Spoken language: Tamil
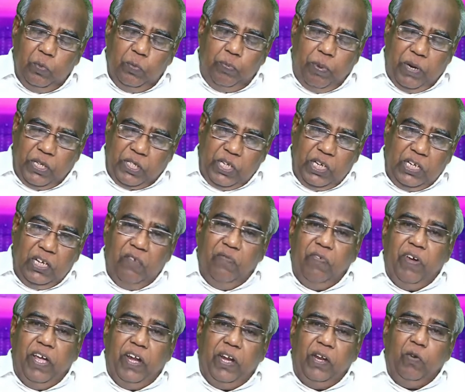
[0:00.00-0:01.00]
பிரசங்கம்
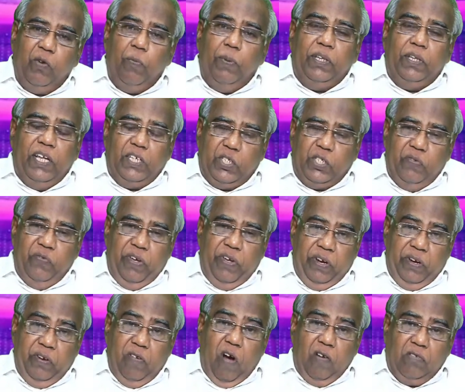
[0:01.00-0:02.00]
வேறு உபதேசம் வேறு
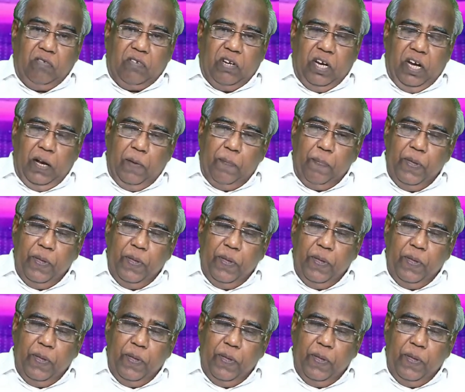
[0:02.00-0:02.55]
டாக்டரின்